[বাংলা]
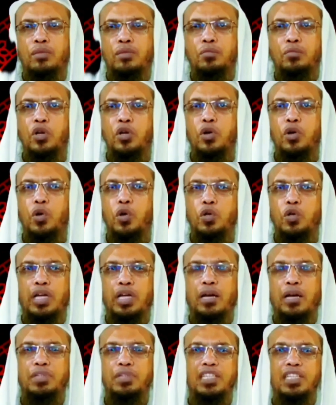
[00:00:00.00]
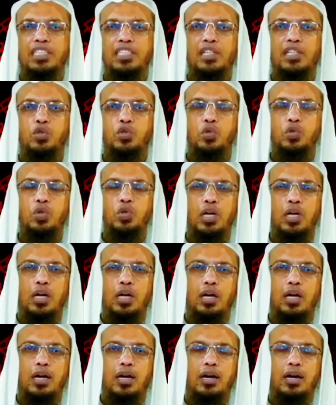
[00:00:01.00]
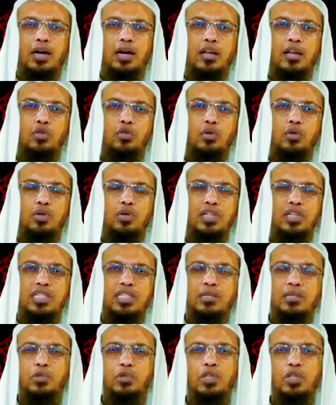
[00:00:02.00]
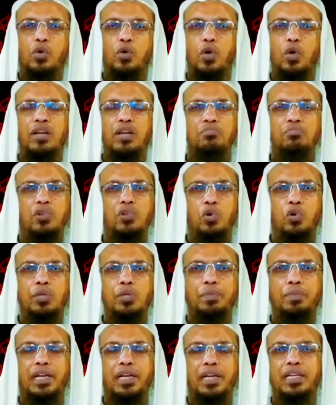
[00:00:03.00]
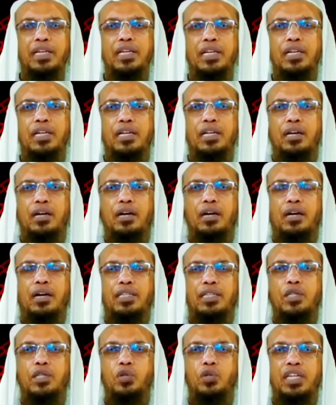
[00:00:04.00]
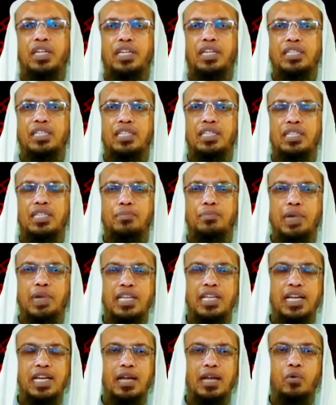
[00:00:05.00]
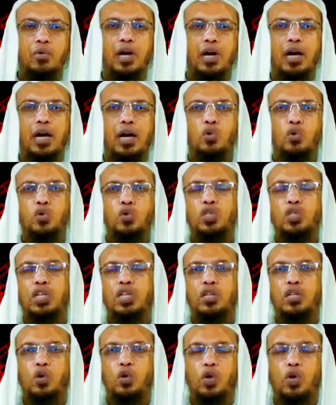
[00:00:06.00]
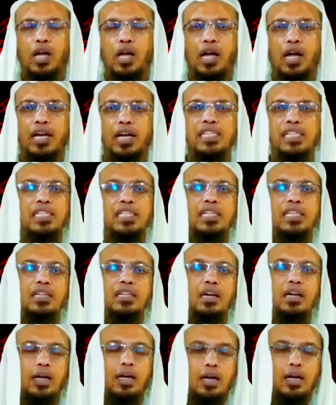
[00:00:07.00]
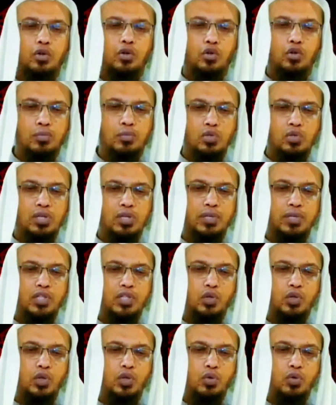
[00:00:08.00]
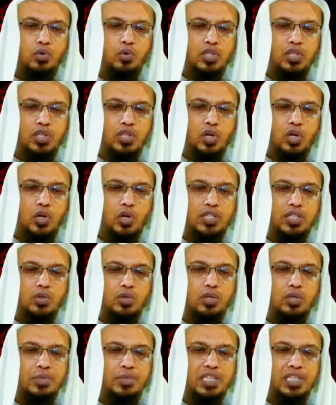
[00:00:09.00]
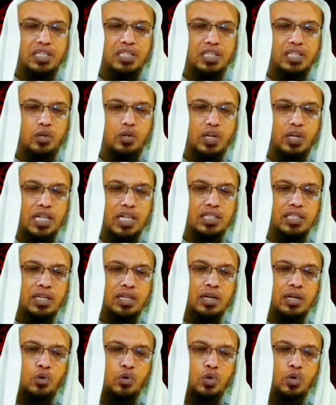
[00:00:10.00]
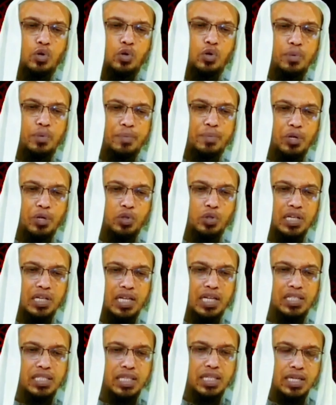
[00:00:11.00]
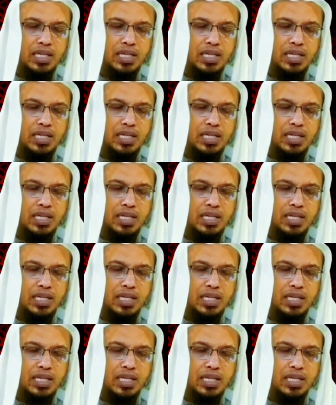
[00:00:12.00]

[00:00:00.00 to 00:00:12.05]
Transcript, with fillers: মনে হলো তারা বিশেষ কিছু আনন্দ নিজেদের মধ্যে করলেন হতে পারে কিন্তু এটাকে সিস্টেম বানিয়ে নেওয়া অনুষ্ঠান করা এটি কোনো মুসলিমের জন্য উচিত নয় যেহেতু এটি বিজাতিদের কালচার অন্য ধর্মের মানুষের কালচার